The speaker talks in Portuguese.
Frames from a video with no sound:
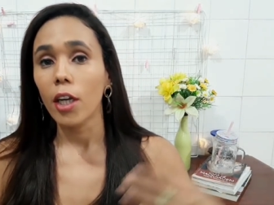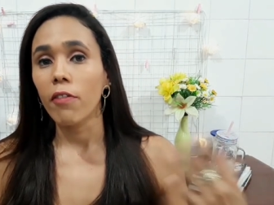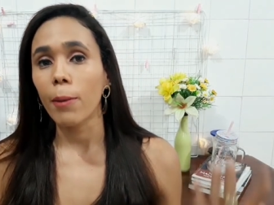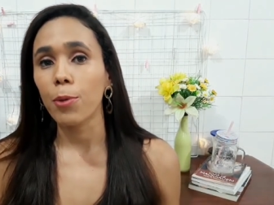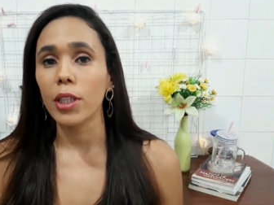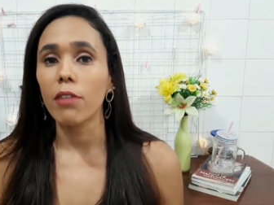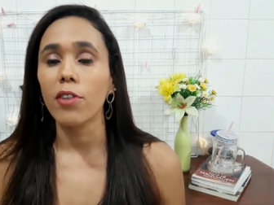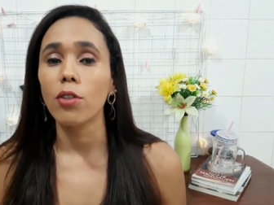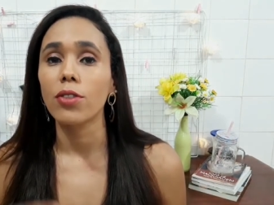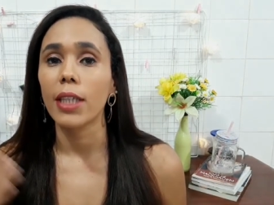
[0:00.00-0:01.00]
vai poder
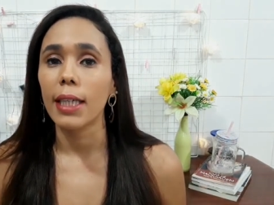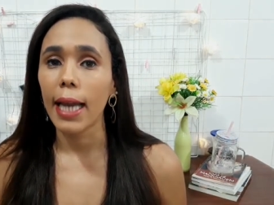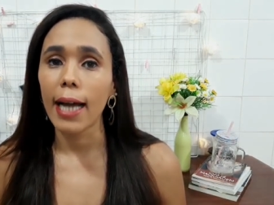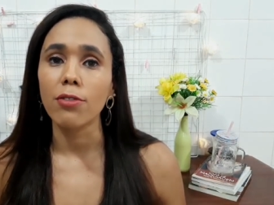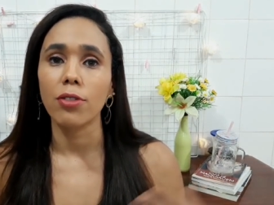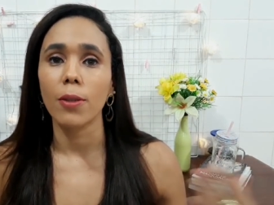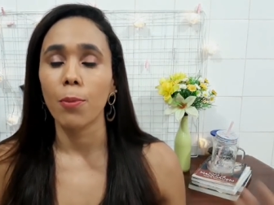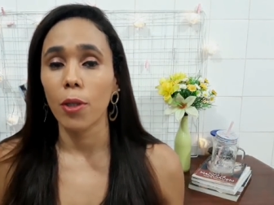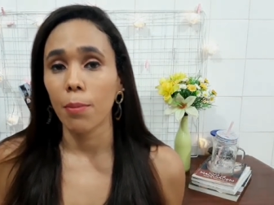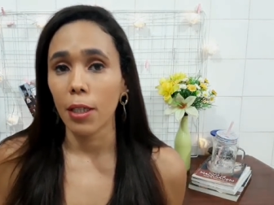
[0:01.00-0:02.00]
ver os relatos,
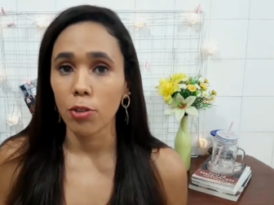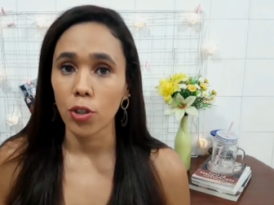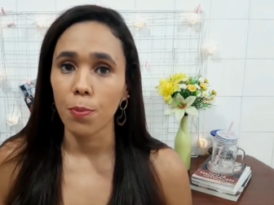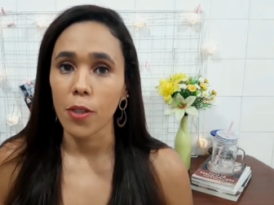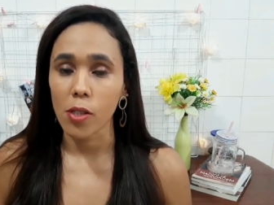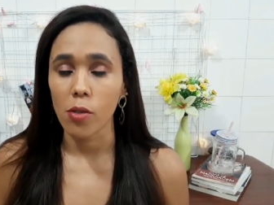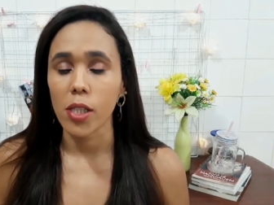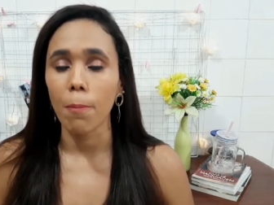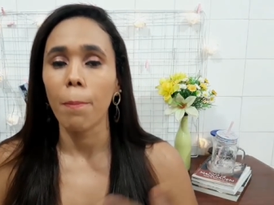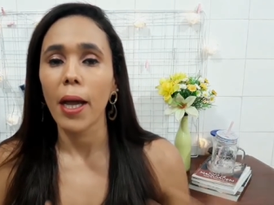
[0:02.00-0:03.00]
depoimentos de
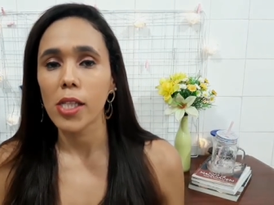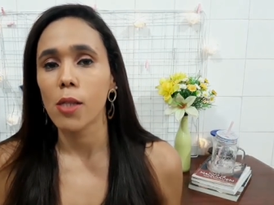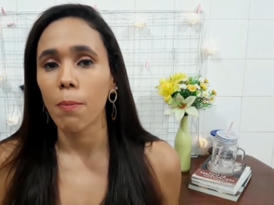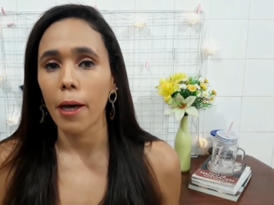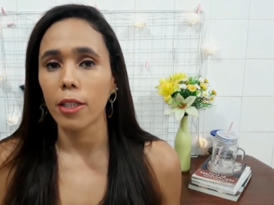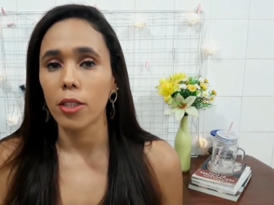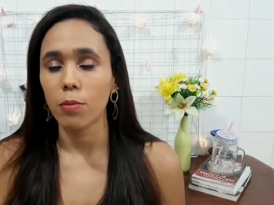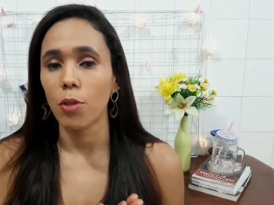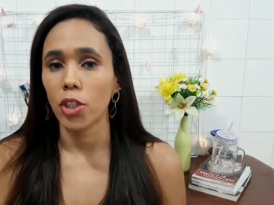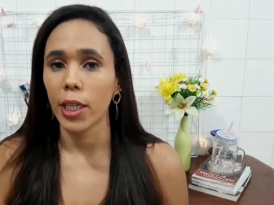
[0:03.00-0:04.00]
pessoas que participaram desse
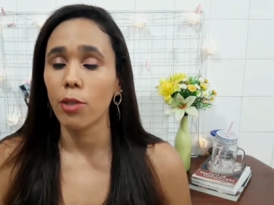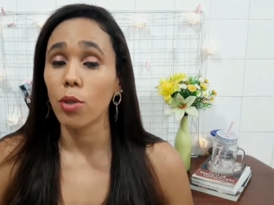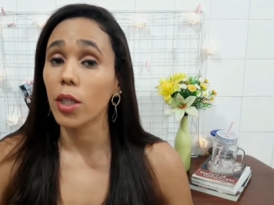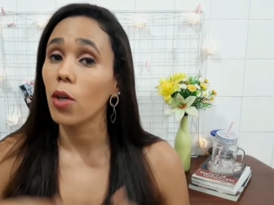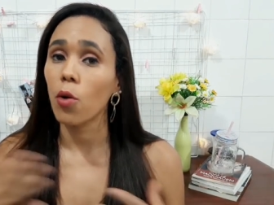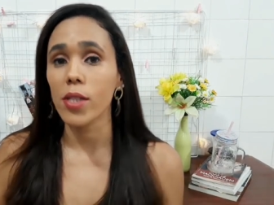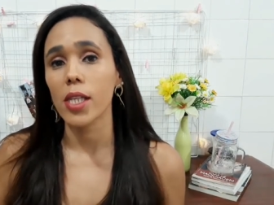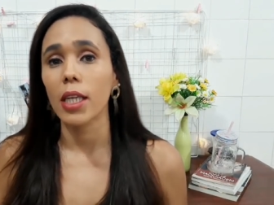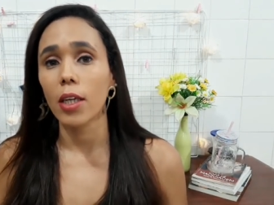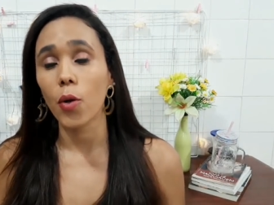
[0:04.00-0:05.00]
projeto e que
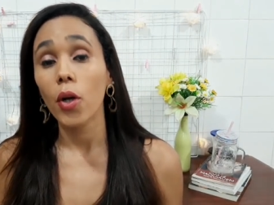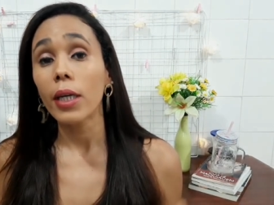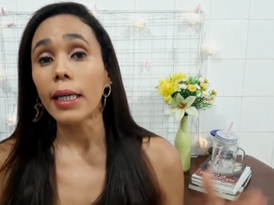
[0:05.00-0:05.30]
conseguiram